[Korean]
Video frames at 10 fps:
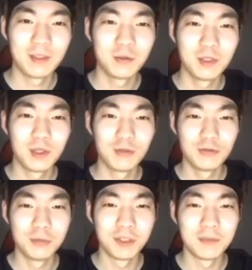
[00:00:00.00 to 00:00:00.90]
계속 나와
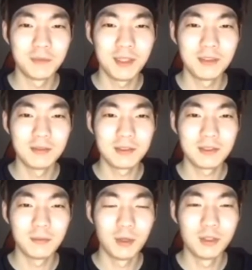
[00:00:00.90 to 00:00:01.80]
누르면 빨리
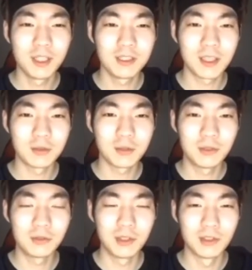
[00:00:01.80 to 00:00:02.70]
먼지 하트 계속
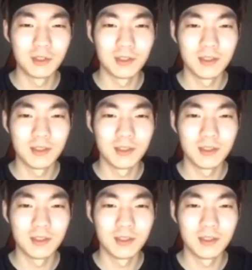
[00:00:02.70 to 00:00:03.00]
해줘요.